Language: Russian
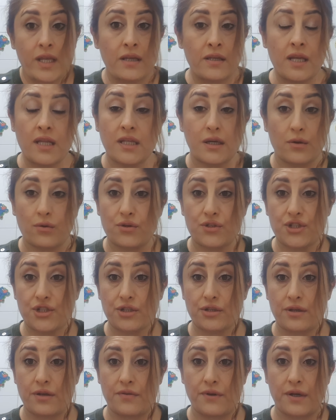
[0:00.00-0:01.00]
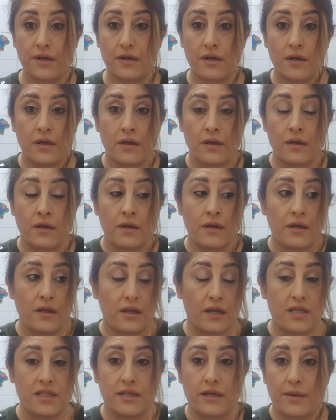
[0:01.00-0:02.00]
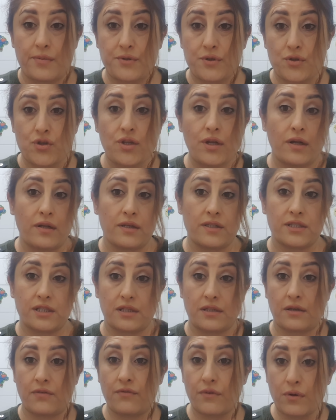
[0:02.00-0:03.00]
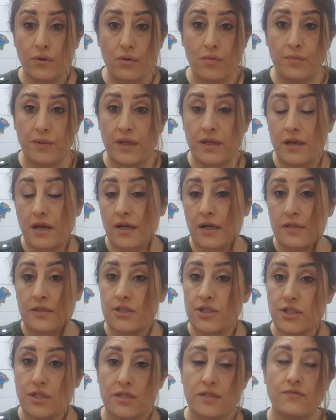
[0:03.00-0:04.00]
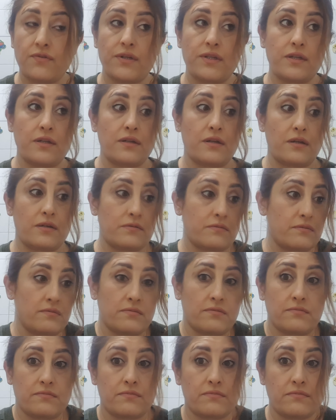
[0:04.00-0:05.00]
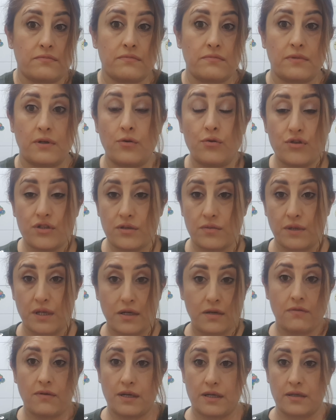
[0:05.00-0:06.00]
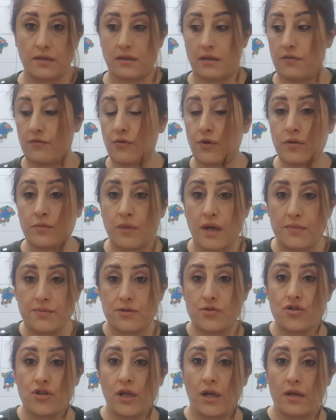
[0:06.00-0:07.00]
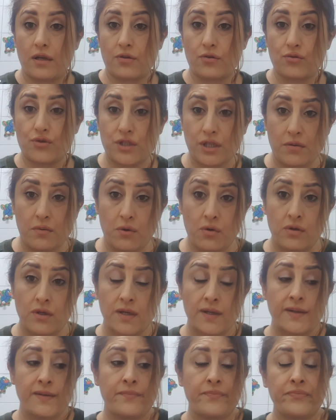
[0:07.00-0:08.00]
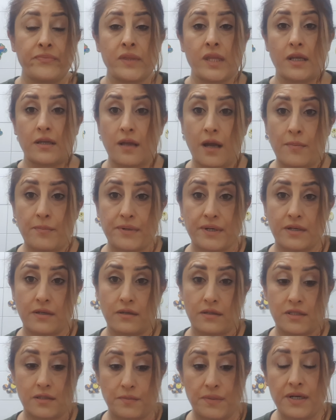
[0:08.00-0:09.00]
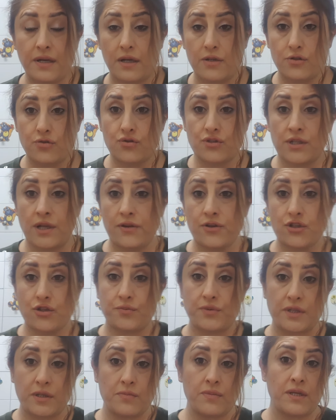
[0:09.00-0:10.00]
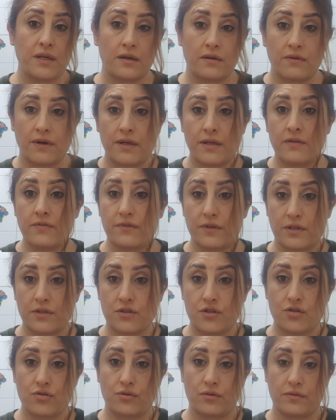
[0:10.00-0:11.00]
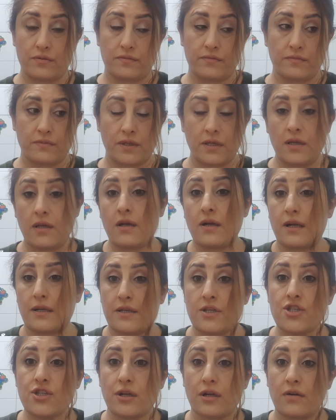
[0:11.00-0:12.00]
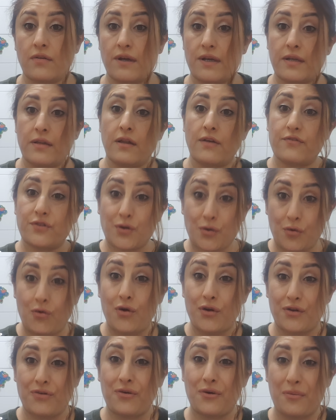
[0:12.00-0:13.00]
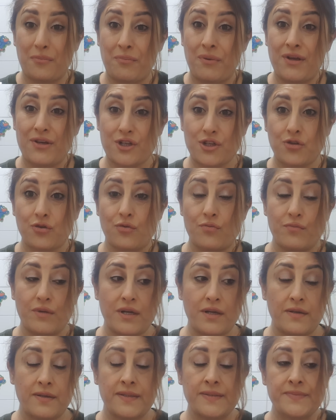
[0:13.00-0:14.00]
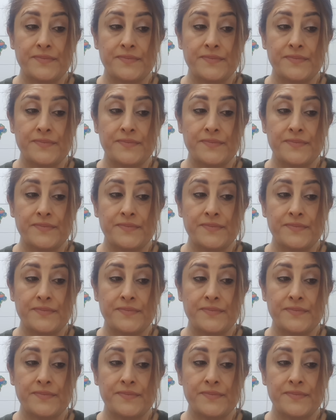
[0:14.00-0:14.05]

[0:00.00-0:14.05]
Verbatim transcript: я такой человек. Если обсуждалось это в группе, я, конечно, звонила людям и говорила, вот мы обсуждали эту тему, я теперь хочу знать, чтобы ты мне говорил в лицо. И, конечно, говорила в другой группе, что мы,